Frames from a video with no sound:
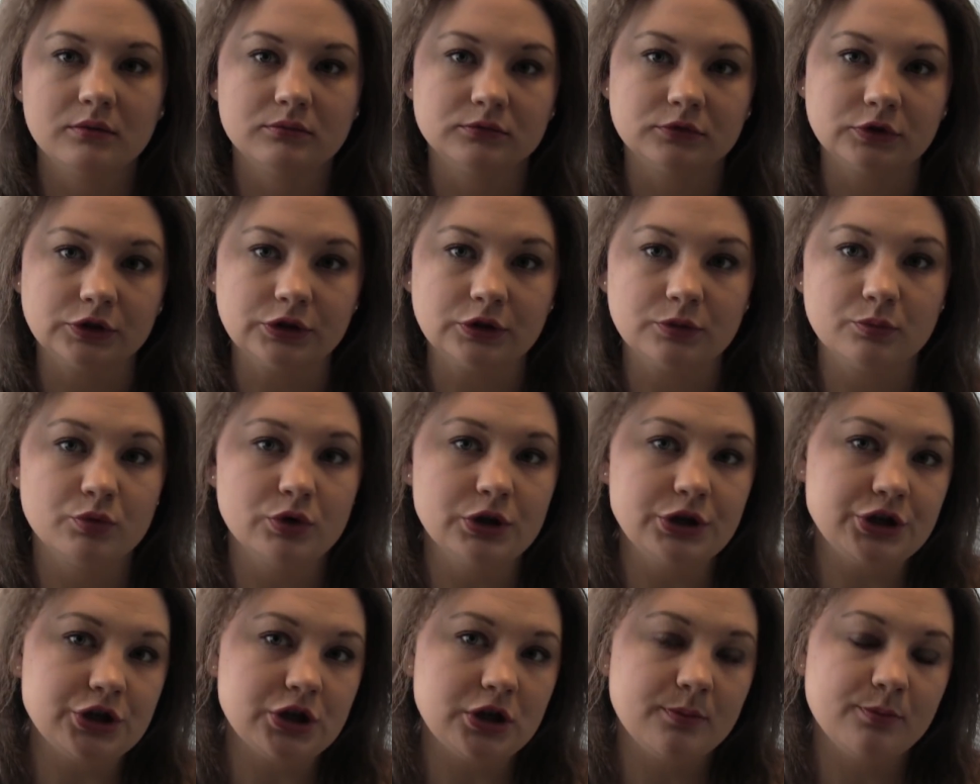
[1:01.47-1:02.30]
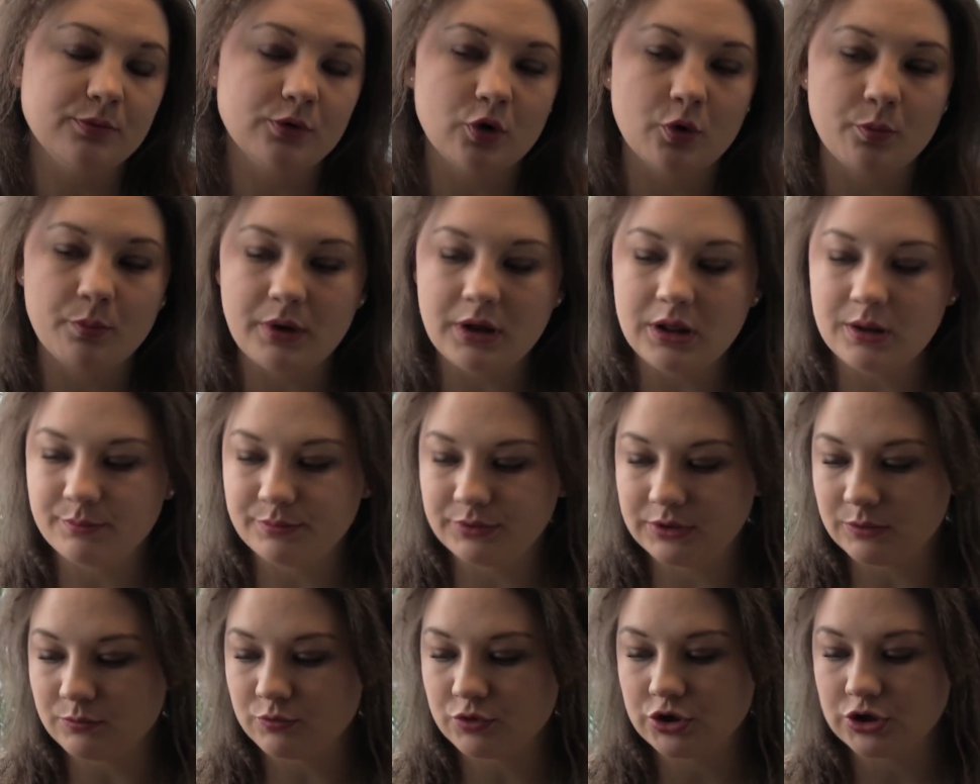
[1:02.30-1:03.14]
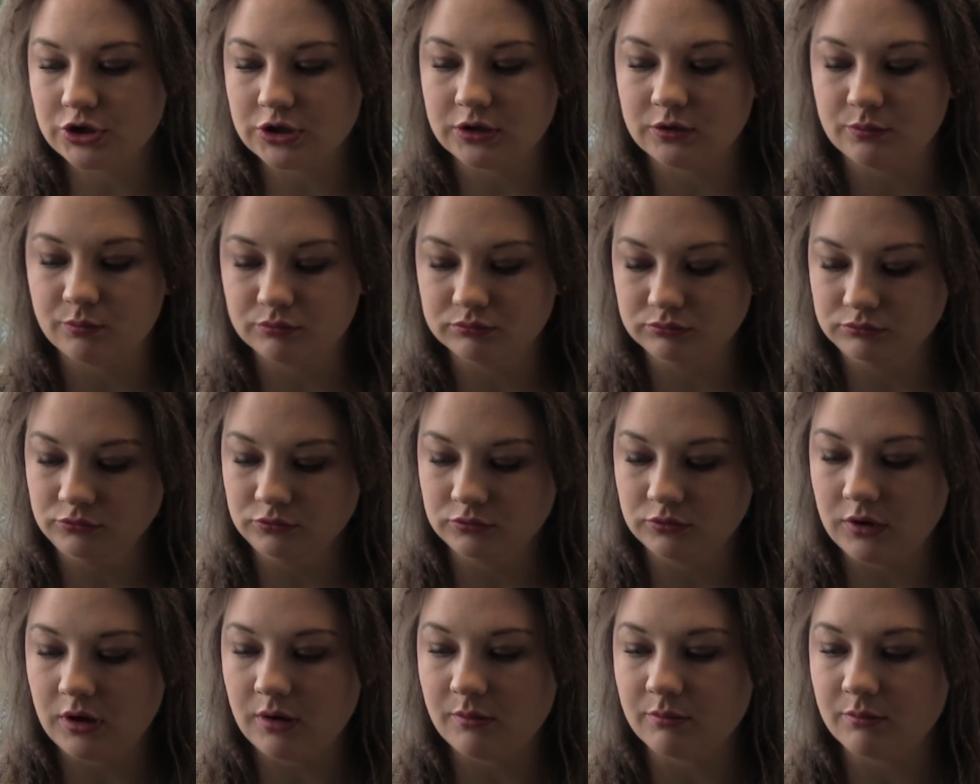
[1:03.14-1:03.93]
Вот. Больше не покупала, потому что ну,